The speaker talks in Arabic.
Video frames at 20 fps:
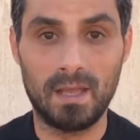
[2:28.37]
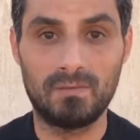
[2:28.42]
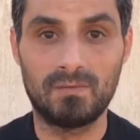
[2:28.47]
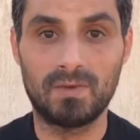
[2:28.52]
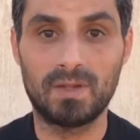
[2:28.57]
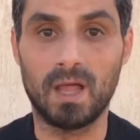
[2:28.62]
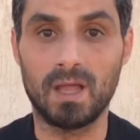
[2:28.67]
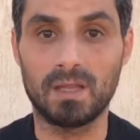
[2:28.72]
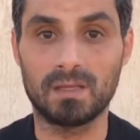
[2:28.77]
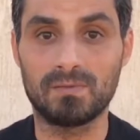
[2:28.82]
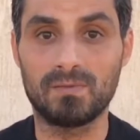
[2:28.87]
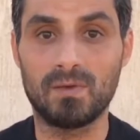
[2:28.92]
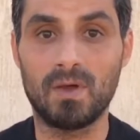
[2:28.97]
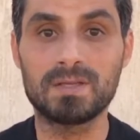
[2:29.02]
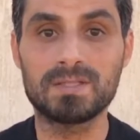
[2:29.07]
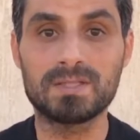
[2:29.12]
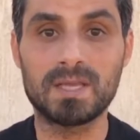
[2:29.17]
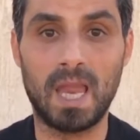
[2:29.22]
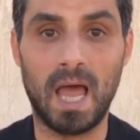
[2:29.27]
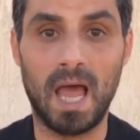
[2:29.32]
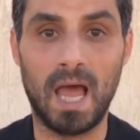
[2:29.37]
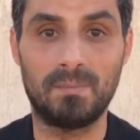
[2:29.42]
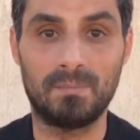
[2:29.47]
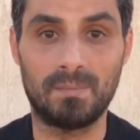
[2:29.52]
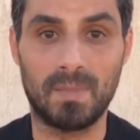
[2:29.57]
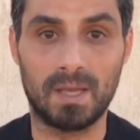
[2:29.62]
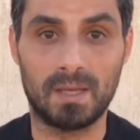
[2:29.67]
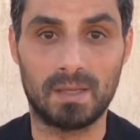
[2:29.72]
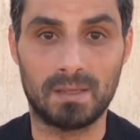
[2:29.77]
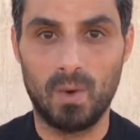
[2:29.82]
في الألفاظ
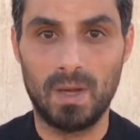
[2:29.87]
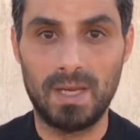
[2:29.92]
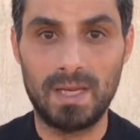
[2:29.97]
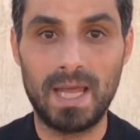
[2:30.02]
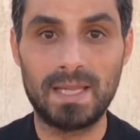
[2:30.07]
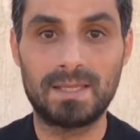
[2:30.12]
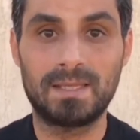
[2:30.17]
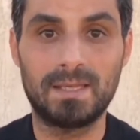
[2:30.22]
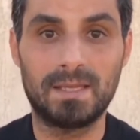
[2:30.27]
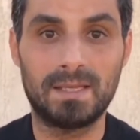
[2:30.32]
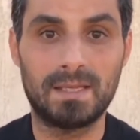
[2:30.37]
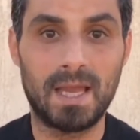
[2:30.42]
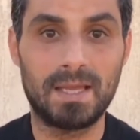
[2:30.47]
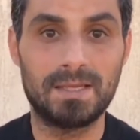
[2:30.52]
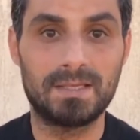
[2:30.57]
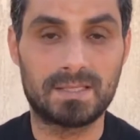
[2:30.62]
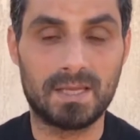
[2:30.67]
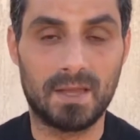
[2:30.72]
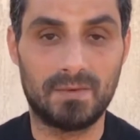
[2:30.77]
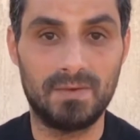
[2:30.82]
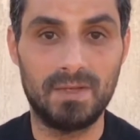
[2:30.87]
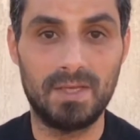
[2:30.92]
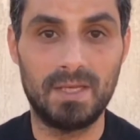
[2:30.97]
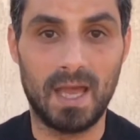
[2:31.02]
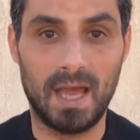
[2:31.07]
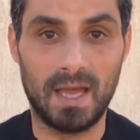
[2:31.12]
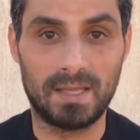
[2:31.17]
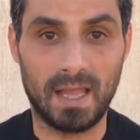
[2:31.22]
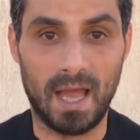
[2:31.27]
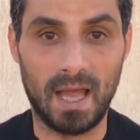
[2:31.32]
العامة والتي ليس
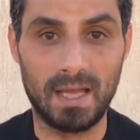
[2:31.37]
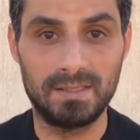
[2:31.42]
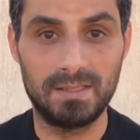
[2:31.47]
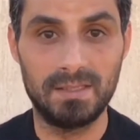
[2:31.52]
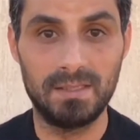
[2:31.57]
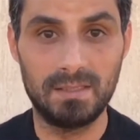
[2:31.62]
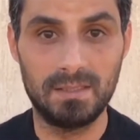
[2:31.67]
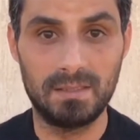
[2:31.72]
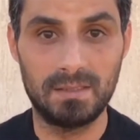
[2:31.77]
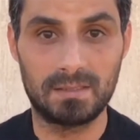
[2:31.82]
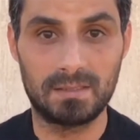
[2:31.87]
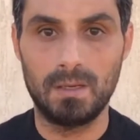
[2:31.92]
فيها تحديد